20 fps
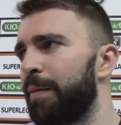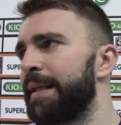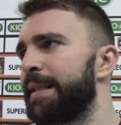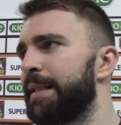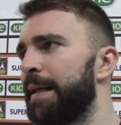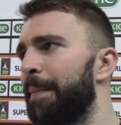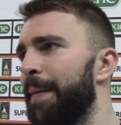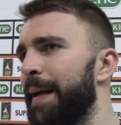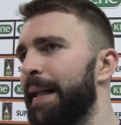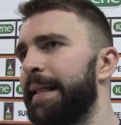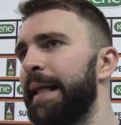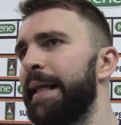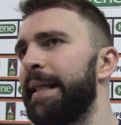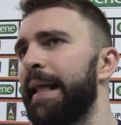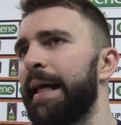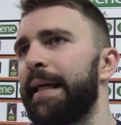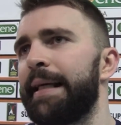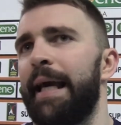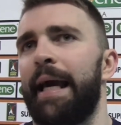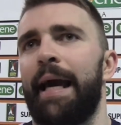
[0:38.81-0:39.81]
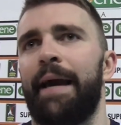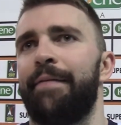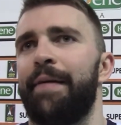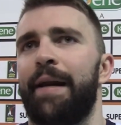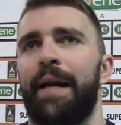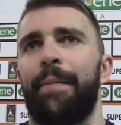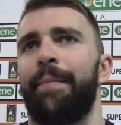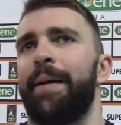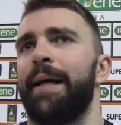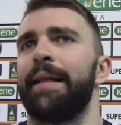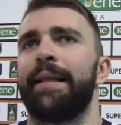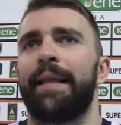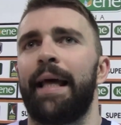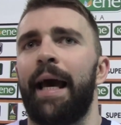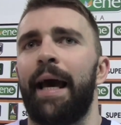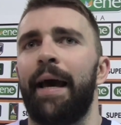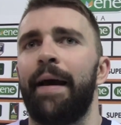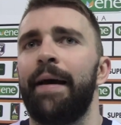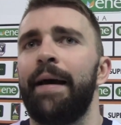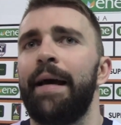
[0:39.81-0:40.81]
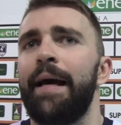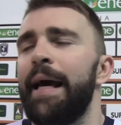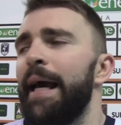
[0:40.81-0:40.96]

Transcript: questa partita che veramente